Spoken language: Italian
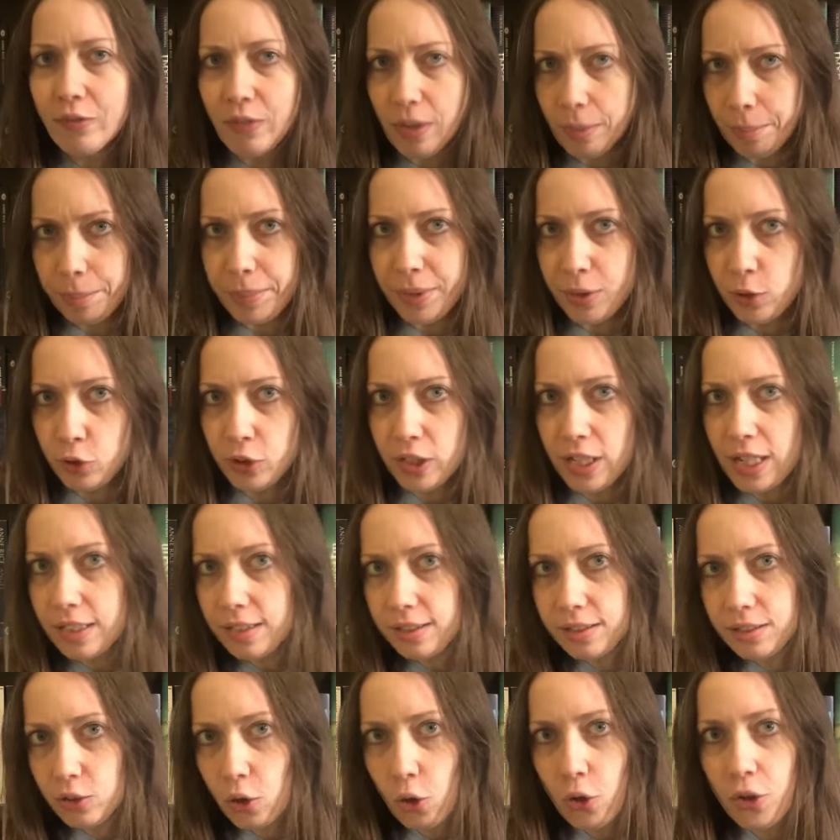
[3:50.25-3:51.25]
vampiro della
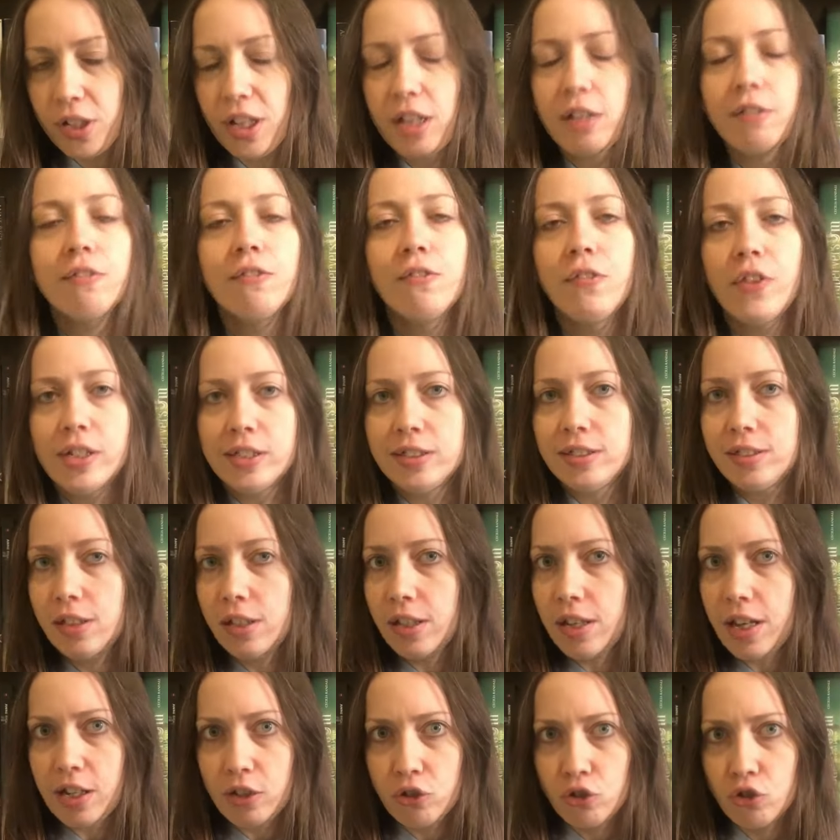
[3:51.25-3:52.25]
storia, First
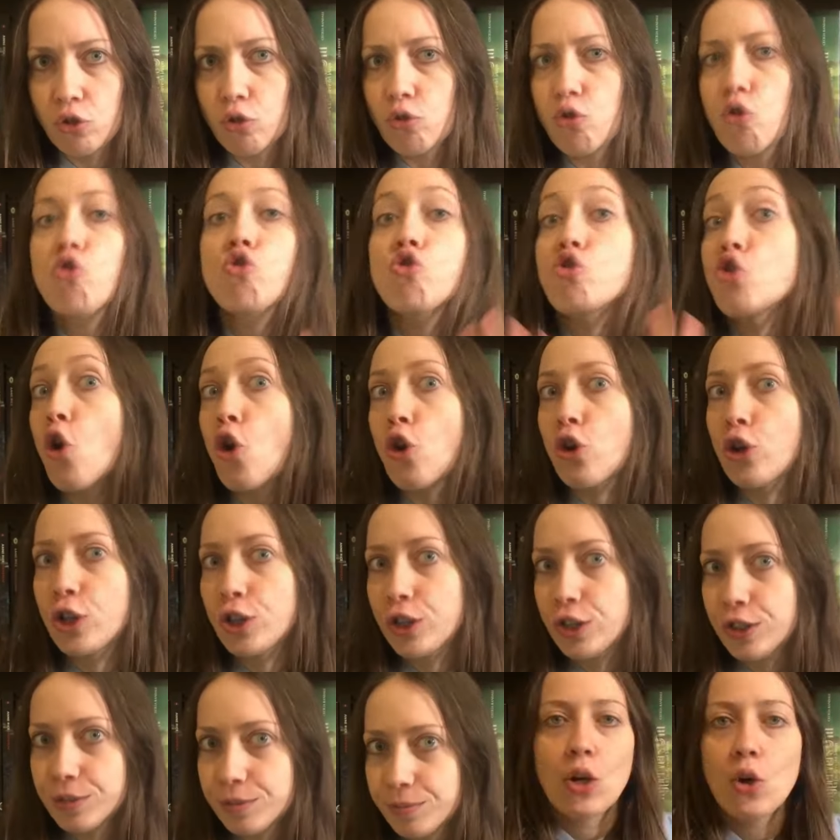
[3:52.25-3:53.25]
Reaction,
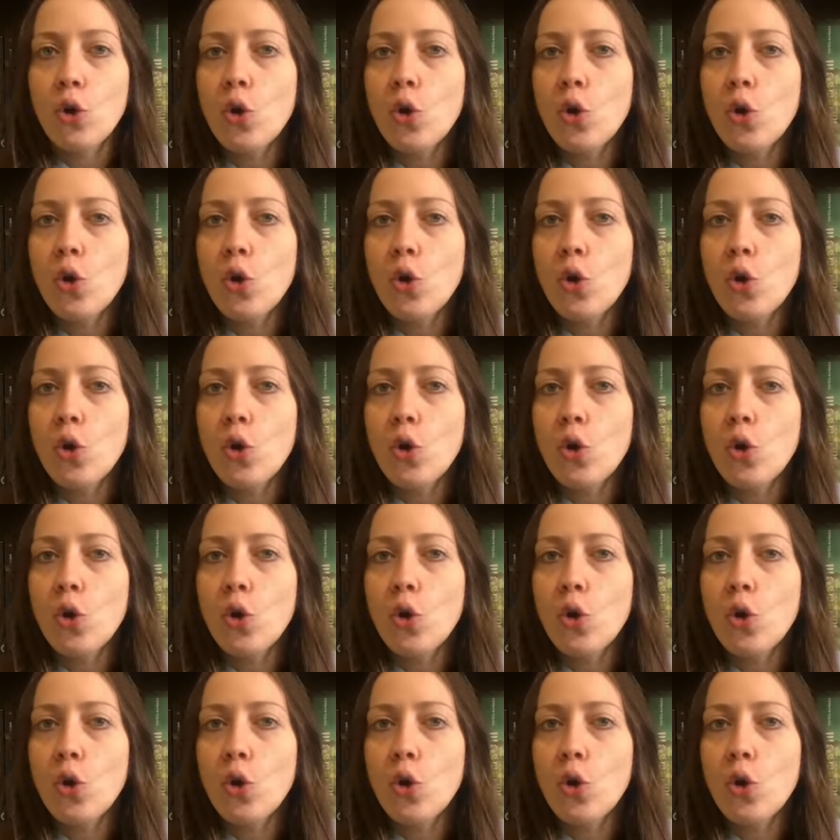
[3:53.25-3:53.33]
Shock.